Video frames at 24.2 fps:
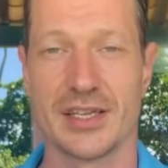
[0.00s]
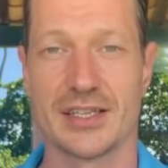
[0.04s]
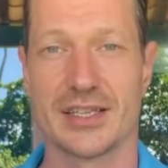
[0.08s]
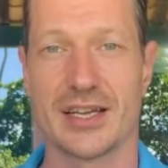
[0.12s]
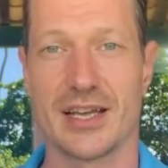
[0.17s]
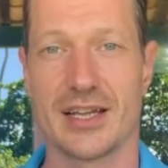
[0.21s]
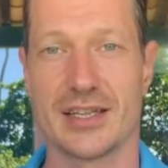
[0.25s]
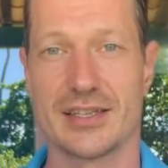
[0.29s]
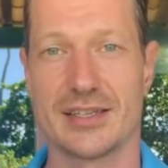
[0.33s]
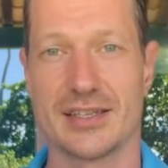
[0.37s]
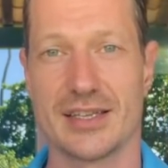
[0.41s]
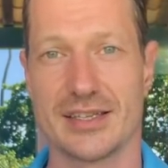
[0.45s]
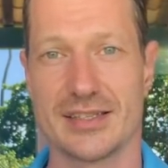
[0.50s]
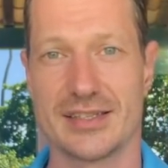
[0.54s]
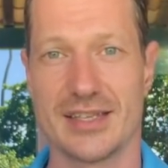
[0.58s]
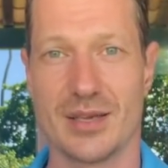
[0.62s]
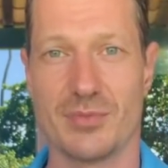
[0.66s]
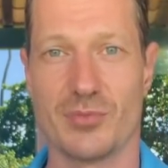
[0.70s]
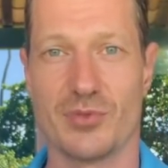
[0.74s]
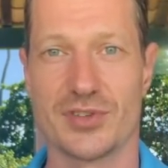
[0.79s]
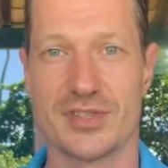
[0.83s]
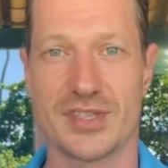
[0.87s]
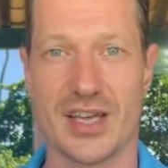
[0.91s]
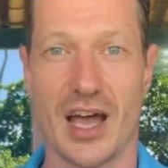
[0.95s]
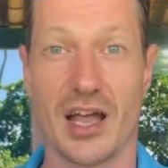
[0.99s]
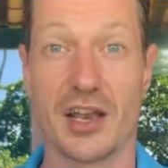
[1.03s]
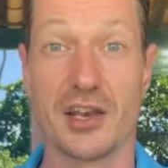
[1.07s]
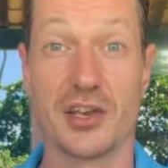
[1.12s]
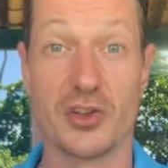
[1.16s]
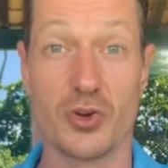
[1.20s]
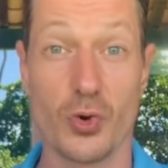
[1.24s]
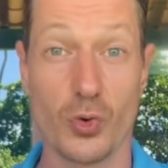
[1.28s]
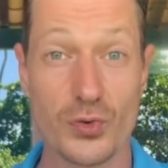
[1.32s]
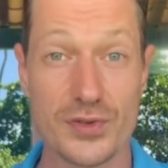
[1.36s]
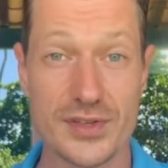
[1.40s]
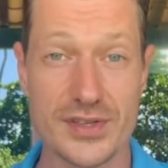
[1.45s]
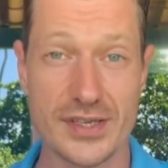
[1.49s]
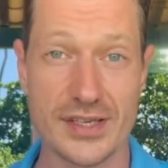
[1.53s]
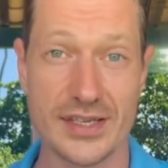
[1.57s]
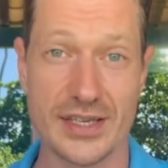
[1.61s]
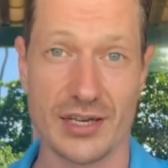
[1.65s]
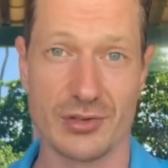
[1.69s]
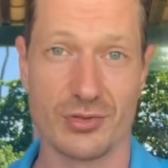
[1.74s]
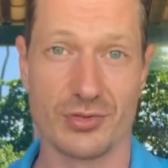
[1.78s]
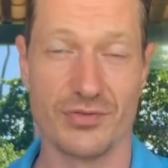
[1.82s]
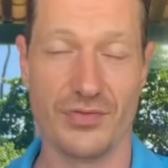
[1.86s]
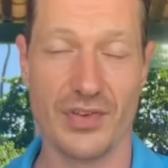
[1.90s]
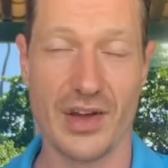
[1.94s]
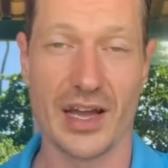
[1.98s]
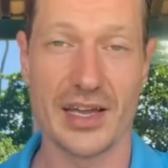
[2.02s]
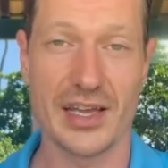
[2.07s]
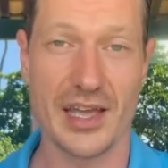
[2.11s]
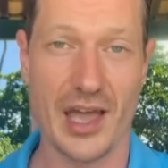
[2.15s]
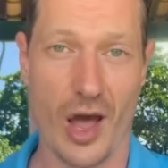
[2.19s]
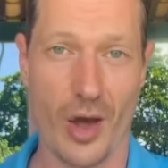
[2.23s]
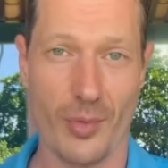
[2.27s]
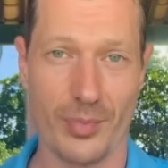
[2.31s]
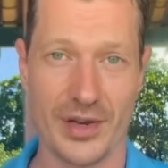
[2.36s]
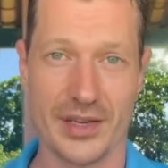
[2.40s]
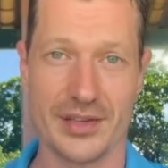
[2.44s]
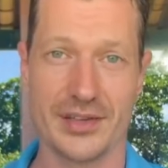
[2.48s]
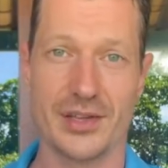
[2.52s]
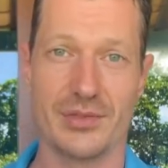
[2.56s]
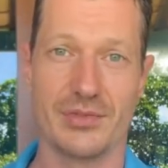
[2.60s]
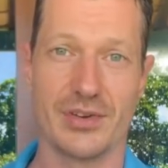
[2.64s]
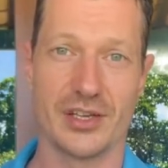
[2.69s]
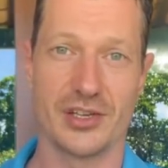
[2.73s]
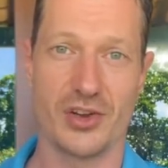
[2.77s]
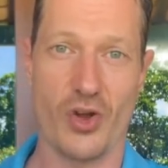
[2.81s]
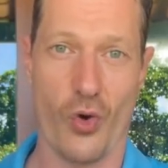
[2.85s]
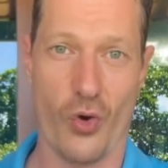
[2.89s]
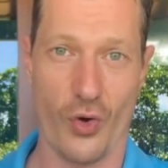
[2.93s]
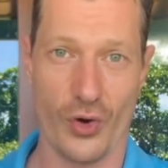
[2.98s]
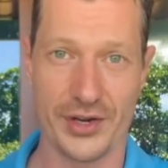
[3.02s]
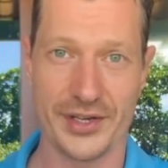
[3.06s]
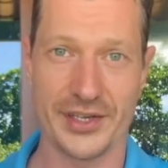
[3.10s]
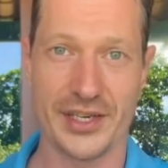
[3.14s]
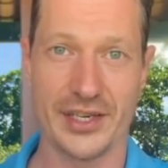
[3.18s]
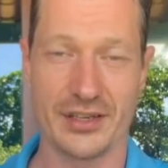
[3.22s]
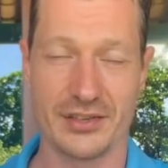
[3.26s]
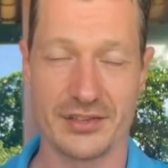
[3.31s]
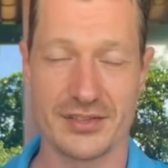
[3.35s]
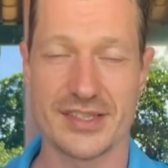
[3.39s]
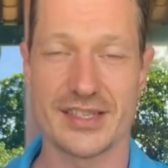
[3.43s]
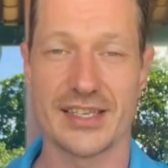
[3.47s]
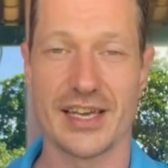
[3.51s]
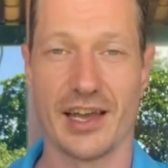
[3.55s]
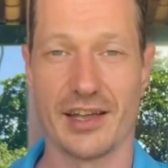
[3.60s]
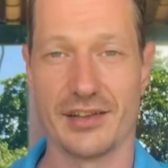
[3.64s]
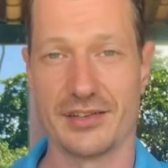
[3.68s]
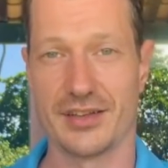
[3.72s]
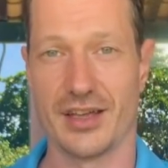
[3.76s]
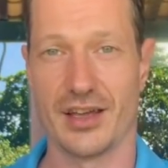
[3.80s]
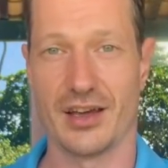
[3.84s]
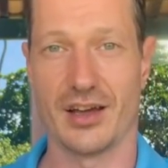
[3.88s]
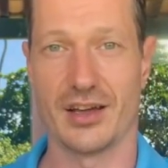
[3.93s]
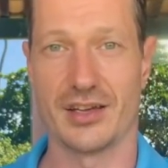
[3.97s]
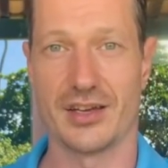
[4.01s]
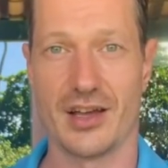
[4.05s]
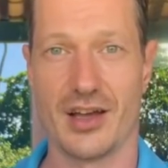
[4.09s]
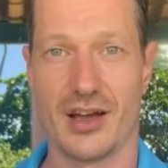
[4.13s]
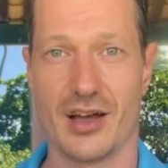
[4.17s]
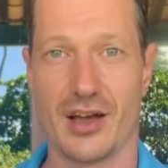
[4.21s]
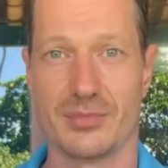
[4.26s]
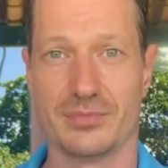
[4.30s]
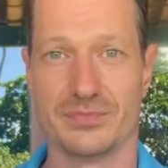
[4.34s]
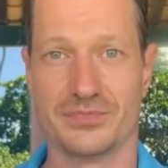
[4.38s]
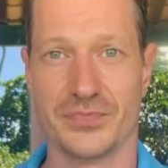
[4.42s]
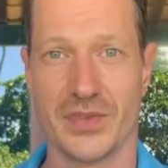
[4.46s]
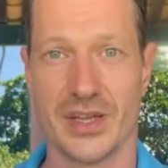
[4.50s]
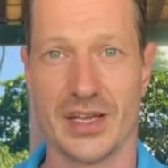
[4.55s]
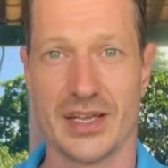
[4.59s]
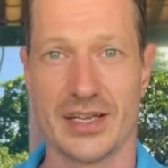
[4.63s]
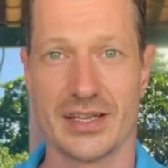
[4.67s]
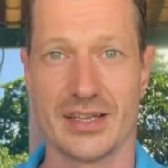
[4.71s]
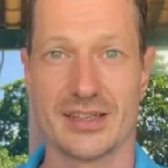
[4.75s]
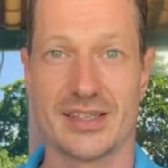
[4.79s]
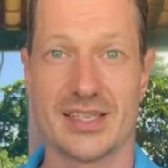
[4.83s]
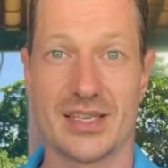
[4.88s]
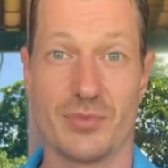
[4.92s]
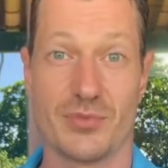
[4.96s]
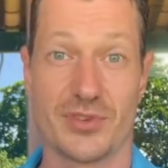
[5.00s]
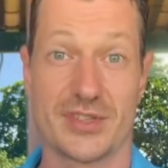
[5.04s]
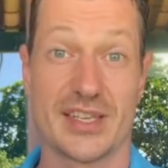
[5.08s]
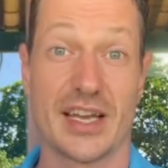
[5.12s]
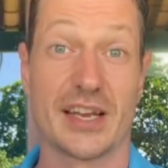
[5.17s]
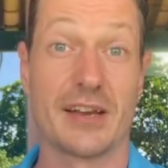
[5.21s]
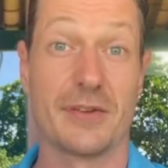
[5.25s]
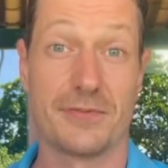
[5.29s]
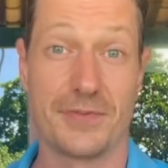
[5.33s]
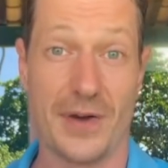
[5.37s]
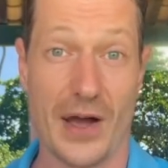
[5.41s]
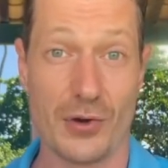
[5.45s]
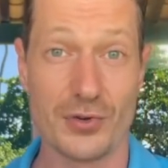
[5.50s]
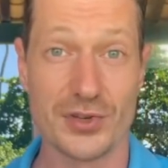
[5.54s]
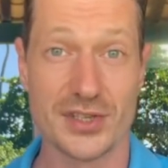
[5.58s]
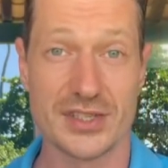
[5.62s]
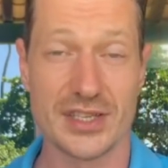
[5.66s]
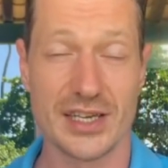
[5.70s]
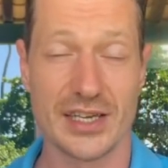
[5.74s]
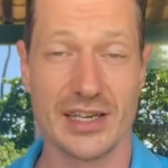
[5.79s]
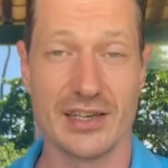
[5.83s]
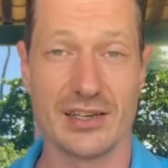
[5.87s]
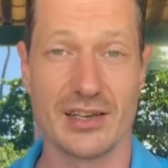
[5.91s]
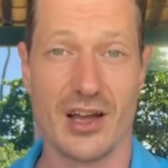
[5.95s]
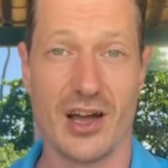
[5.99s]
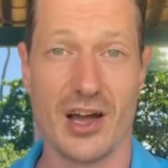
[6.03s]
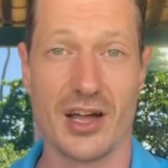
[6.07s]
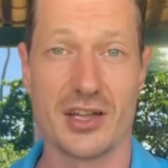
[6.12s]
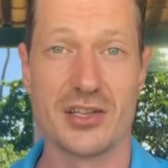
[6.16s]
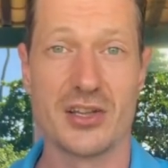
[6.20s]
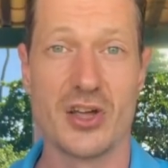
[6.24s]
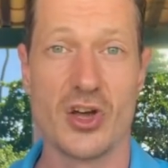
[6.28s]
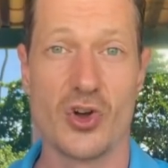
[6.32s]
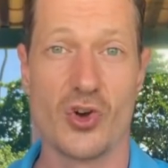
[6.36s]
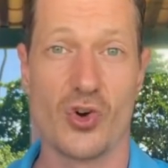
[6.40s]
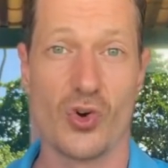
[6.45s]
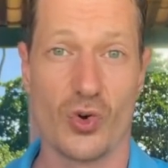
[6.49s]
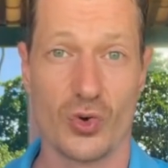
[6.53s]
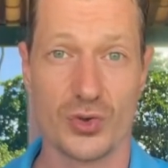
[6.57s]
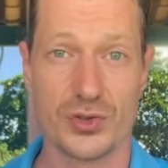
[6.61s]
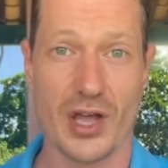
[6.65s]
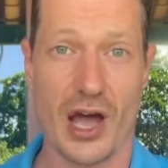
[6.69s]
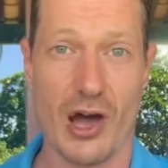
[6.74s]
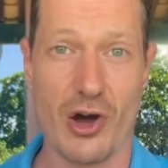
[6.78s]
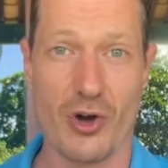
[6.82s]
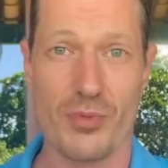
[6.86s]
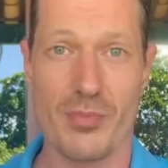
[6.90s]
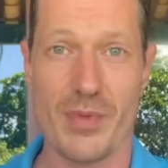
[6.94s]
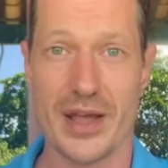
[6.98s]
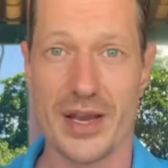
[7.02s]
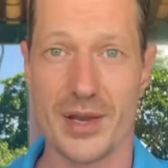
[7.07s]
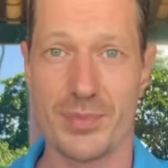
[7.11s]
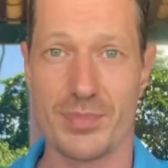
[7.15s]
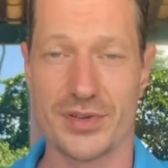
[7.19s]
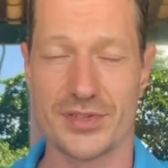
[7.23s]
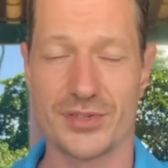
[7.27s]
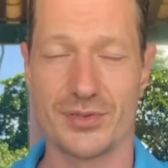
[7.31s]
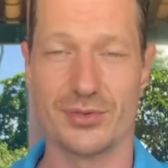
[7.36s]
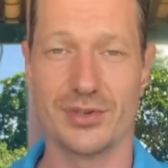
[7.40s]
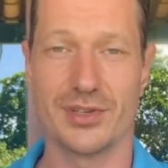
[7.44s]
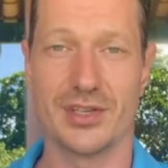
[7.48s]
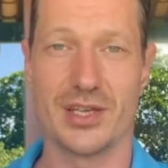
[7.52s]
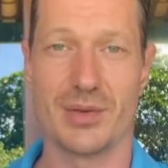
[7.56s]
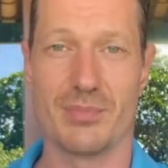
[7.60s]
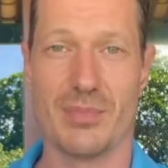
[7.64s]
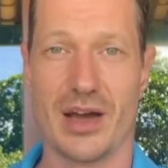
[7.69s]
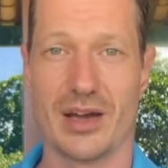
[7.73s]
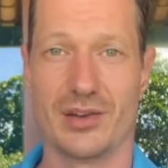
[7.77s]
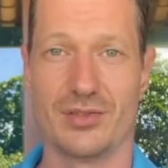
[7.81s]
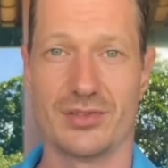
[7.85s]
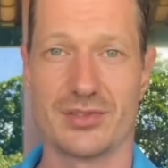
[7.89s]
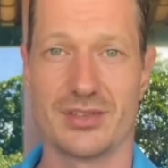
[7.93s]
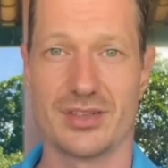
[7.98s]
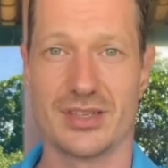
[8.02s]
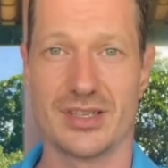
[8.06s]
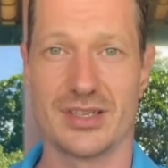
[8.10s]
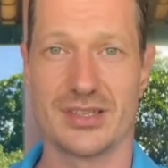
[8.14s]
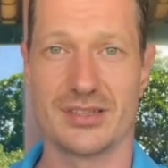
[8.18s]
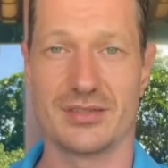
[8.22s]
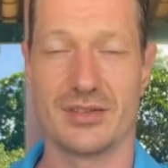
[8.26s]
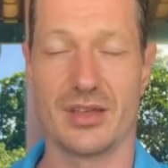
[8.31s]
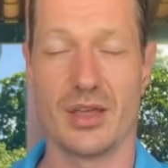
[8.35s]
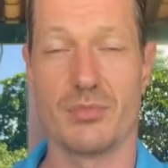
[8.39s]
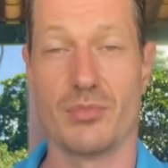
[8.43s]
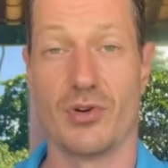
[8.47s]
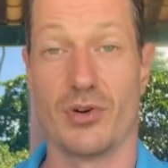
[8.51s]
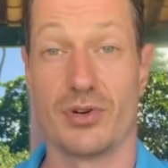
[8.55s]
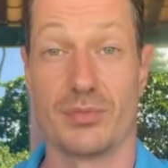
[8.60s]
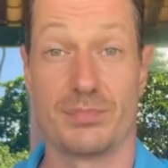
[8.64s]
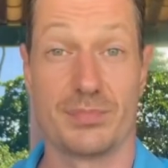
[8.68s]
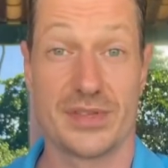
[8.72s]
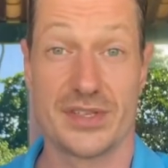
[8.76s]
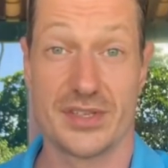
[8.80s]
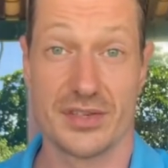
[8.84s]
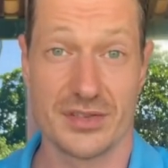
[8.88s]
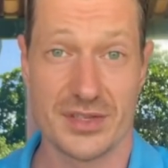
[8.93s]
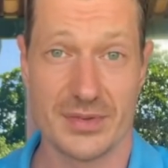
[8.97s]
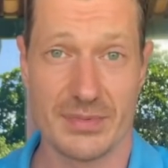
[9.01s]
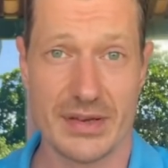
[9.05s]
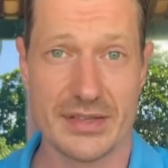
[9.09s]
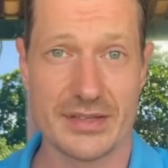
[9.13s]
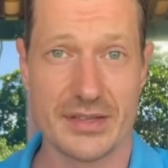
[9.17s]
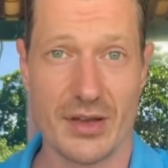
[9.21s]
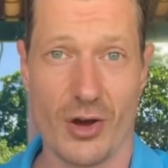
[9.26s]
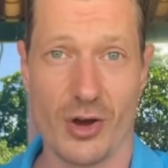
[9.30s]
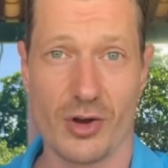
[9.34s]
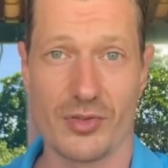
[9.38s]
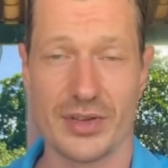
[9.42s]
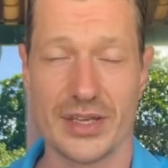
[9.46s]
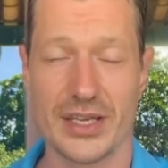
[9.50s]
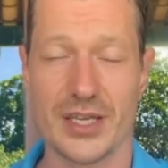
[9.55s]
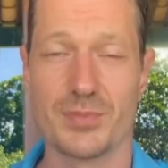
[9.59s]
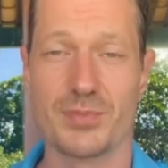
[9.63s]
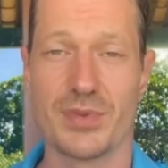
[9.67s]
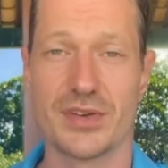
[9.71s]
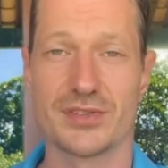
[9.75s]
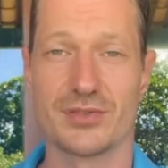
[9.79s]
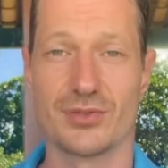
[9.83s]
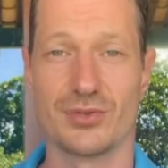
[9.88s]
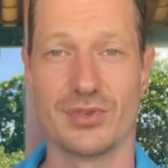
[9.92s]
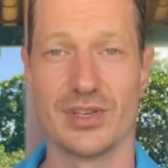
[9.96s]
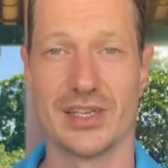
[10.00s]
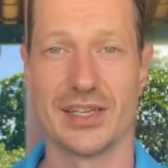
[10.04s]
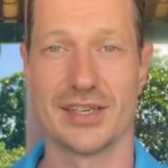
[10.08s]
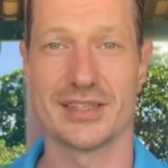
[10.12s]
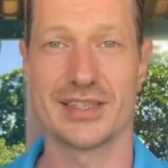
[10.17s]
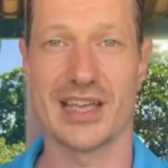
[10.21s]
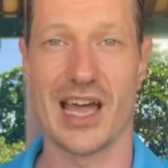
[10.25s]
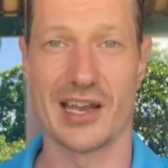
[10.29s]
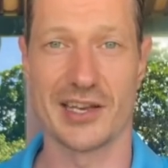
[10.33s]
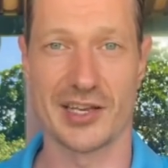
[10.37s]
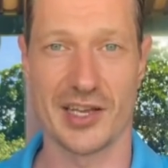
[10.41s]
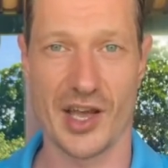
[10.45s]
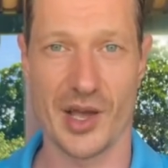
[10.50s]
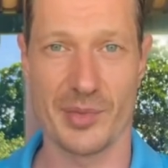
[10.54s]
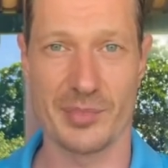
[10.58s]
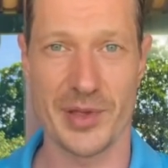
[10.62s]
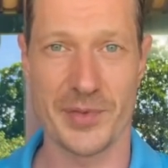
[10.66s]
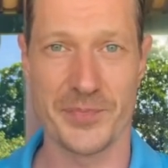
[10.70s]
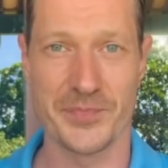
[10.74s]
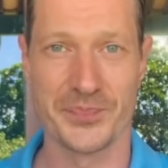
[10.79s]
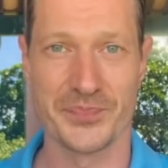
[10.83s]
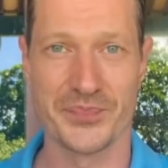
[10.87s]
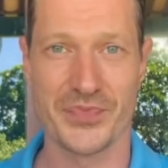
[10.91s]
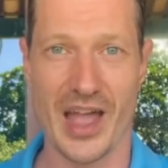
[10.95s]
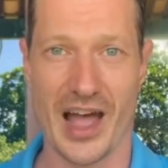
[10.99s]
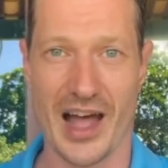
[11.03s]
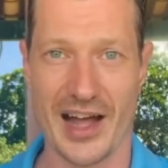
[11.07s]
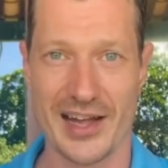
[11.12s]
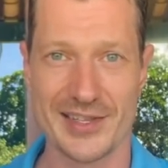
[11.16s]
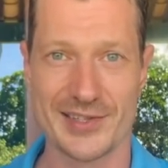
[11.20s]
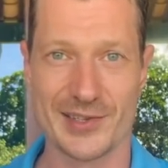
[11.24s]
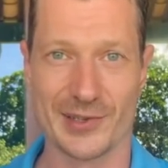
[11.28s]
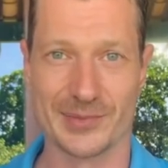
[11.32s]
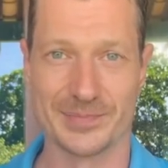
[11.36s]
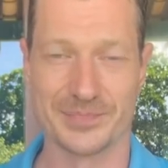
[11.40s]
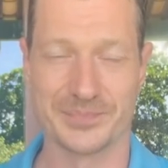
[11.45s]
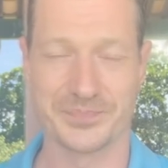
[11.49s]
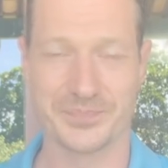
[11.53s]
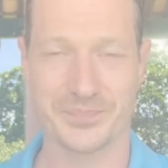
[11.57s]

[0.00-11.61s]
Dann sehen wir uns an die Unsicherheit und Variablen, die wir in der heutigen Zeit gerade haben. Dann sehen wir uns eine Faustregel an und auch meine persönliche Meinung zu diesem Thema beziehungsweise auch wie ich persönliches handhabe. Also,